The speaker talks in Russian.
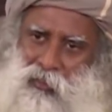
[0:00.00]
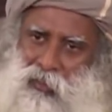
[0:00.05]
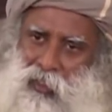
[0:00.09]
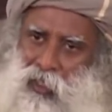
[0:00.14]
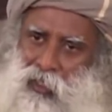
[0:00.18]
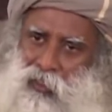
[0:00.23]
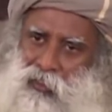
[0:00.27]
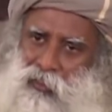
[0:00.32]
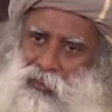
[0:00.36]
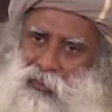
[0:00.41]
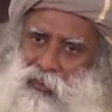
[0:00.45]

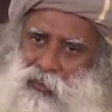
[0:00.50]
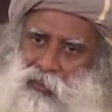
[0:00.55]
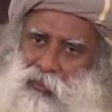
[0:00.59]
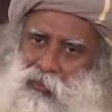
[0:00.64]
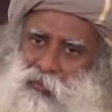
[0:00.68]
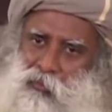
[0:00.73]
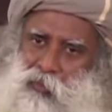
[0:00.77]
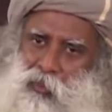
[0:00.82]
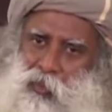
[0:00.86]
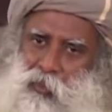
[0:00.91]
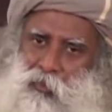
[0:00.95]
что
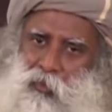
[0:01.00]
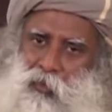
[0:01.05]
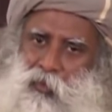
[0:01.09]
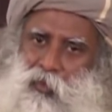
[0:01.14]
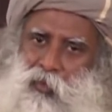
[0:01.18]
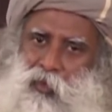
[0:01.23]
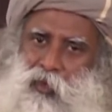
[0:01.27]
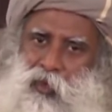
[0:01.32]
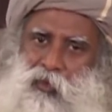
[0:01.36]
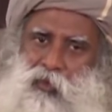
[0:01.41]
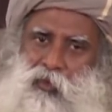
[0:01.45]
люди,
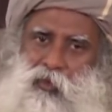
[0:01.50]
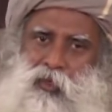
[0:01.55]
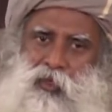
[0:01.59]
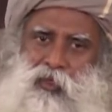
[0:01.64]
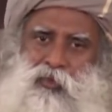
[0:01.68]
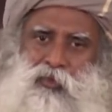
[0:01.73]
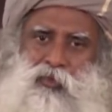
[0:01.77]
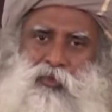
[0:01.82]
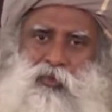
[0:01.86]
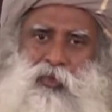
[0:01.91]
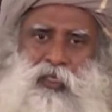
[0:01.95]
которые
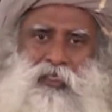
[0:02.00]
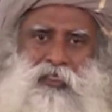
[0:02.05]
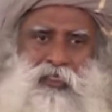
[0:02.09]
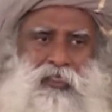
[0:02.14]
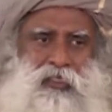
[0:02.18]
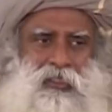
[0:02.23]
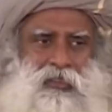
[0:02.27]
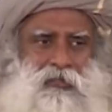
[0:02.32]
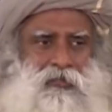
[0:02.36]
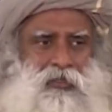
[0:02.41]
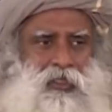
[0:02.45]
испытывают
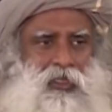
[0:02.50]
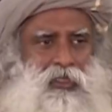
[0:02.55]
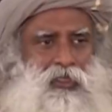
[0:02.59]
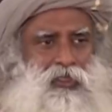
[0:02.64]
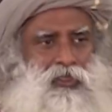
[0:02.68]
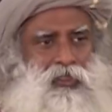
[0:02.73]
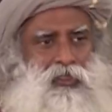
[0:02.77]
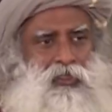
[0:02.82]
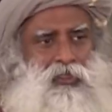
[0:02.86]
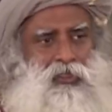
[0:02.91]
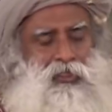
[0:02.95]
чрезмерное
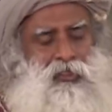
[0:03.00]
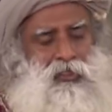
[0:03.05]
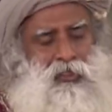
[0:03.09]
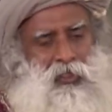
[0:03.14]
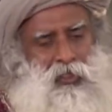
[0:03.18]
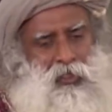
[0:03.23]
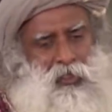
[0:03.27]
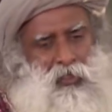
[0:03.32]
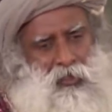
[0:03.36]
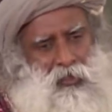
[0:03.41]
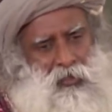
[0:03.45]
напряжение,
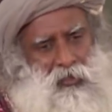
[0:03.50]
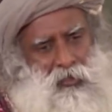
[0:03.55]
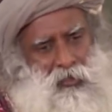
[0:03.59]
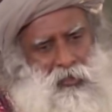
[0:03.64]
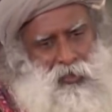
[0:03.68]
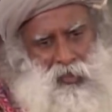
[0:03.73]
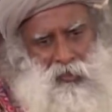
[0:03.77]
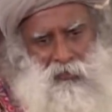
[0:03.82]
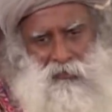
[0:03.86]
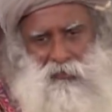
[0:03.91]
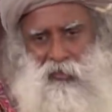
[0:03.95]

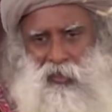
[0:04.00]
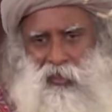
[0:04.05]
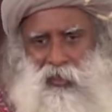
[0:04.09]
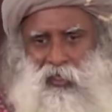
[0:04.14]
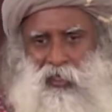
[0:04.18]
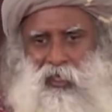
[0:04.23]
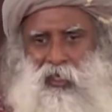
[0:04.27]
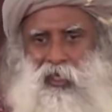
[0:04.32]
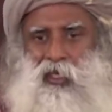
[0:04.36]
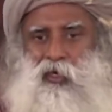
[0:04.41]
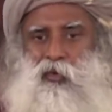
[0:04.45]

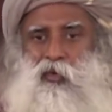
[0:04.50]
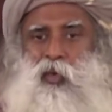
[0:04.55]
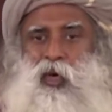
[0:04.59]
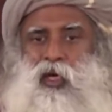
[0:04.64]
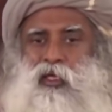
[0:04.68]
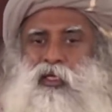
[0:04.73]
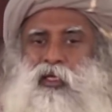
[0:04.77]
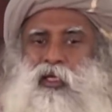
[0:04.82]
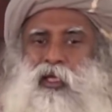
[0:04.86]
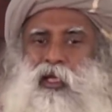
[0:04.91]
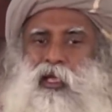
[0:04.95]
определенно
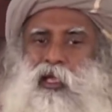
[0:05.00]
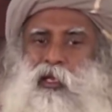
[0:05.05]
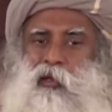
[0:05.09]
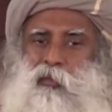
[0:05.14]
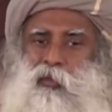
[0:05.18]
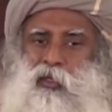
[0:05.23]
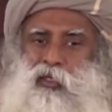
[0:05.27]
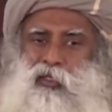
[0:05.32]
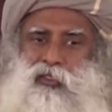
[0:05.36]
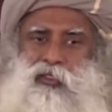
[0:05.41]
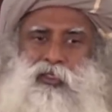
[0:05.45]
навлекают на себя
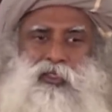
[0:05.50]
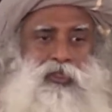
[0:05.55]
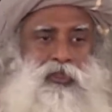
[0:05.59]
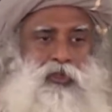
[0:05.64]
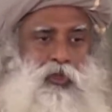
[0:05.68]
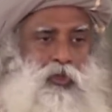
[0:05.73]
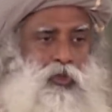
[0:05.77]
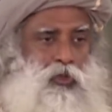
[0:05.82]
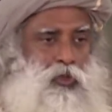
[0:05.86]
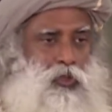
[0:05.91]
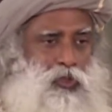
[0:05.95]
различные
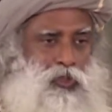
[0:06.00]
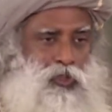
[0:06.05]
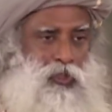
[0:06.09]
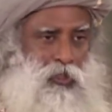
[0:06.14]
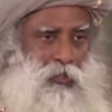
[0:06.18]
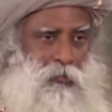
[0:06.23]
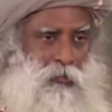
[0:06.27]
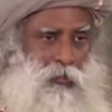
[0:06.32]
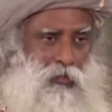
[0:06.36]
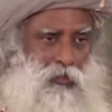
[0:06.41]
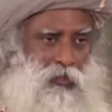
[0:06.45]
болезни.
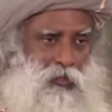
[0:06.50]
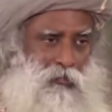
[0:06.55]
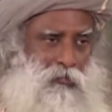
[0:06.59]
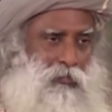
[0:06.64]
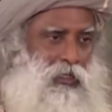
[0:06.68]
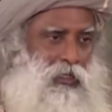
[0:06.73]
В этом